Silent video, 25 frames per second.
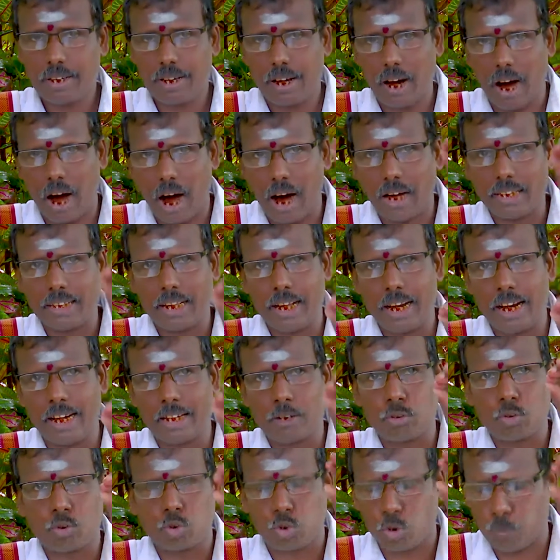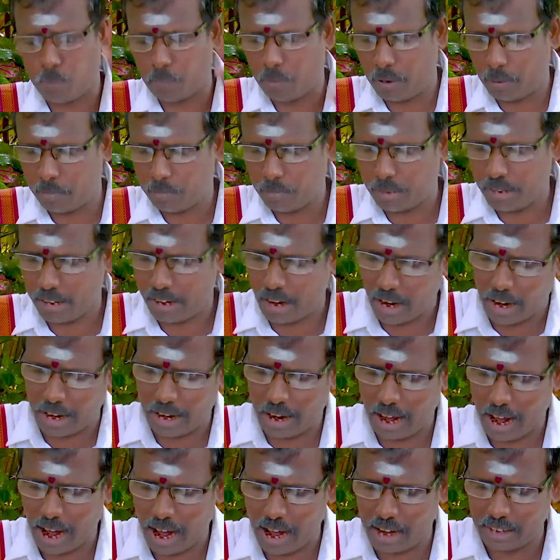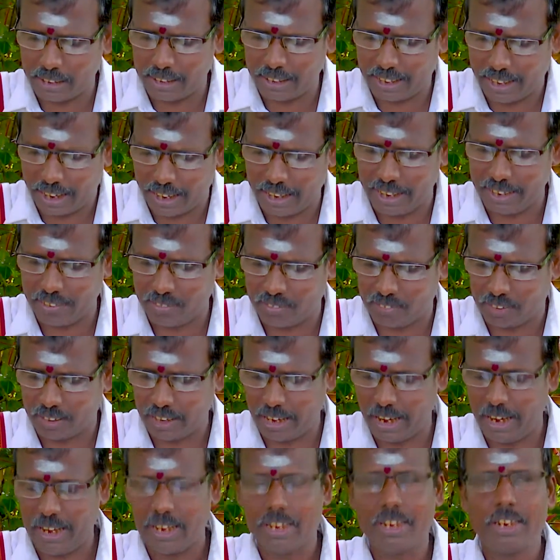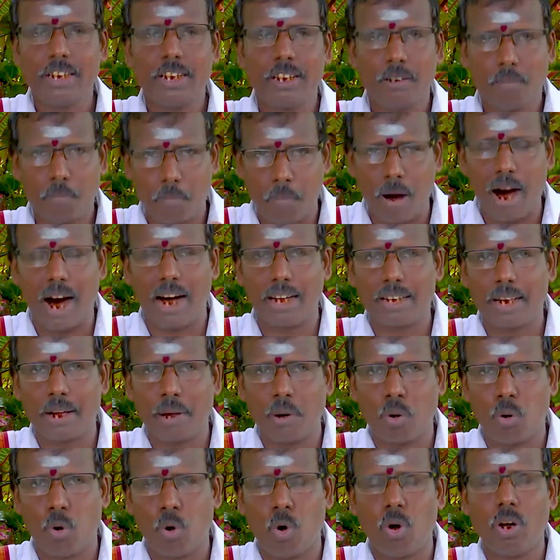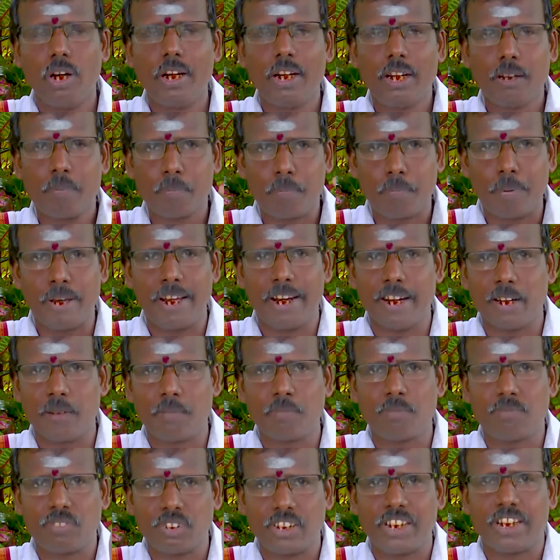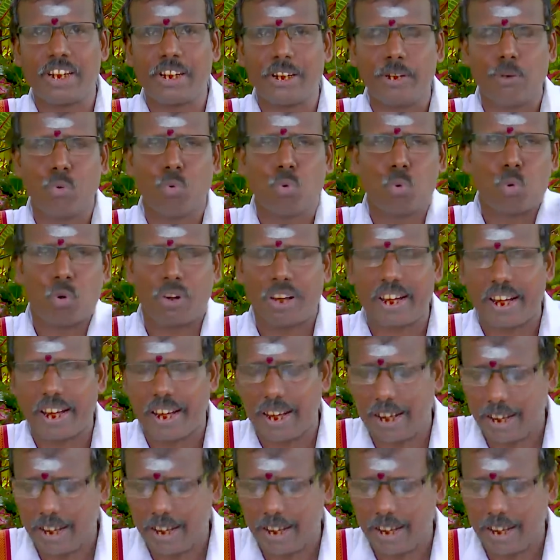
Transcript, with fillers: காதலன் துன்பம் காணாது கழித்த மாதரோ பெரும் திரு உருக